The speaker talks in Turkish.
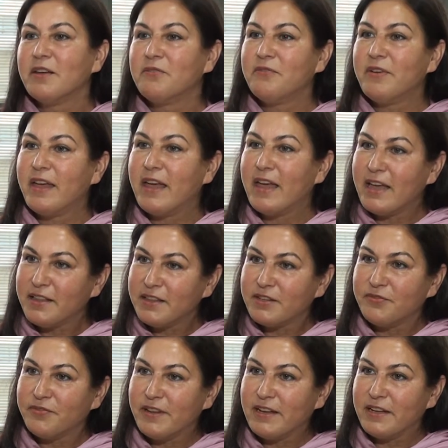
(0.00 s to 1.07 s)
ve etir
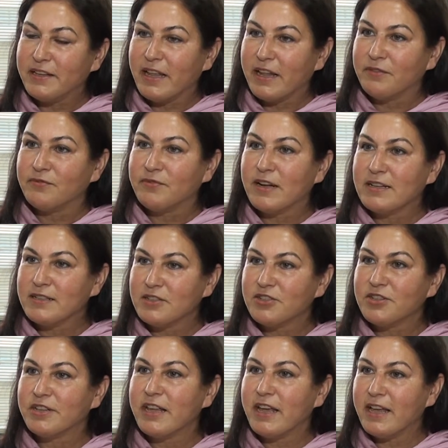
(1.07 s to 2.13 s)
filinden,
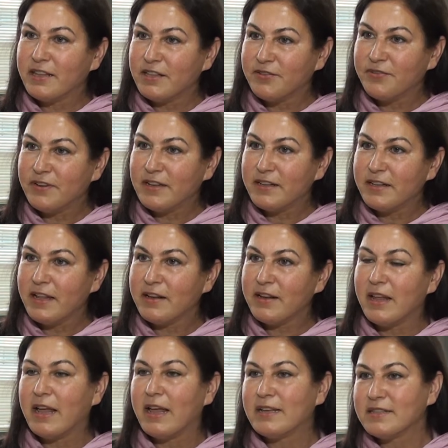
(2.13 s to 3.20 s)
Fransızca'da etir fiilinden,
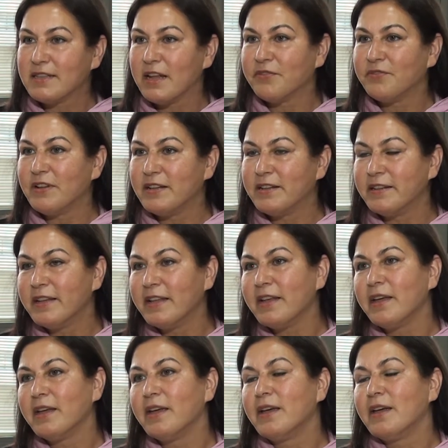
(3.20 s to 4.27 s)
evet. estar
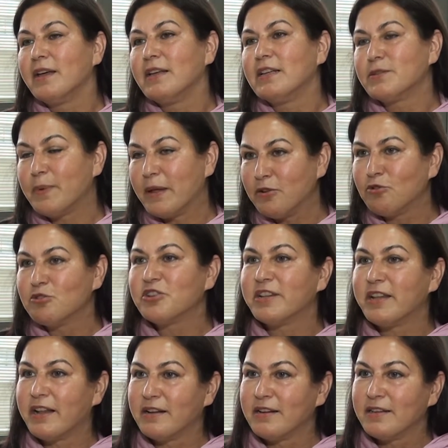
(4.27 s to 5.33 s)
filinde,
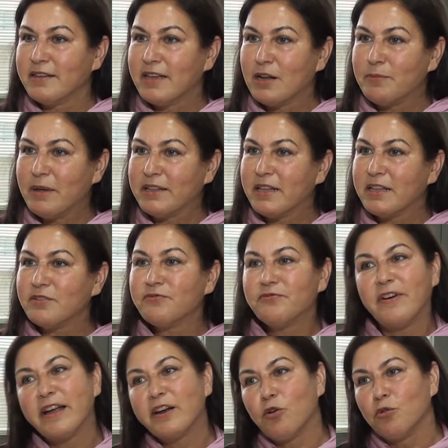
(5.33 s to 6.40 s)
İspanyolcadan gelmekte, hı
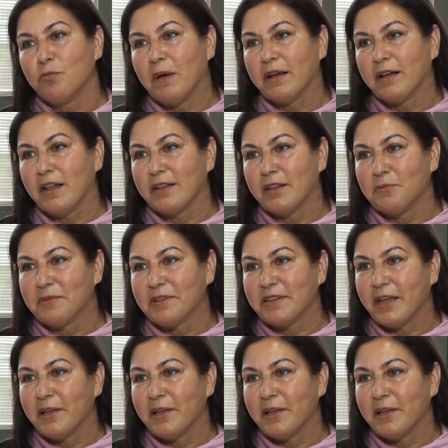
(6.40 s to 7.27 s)
hı. var olmak anlamında.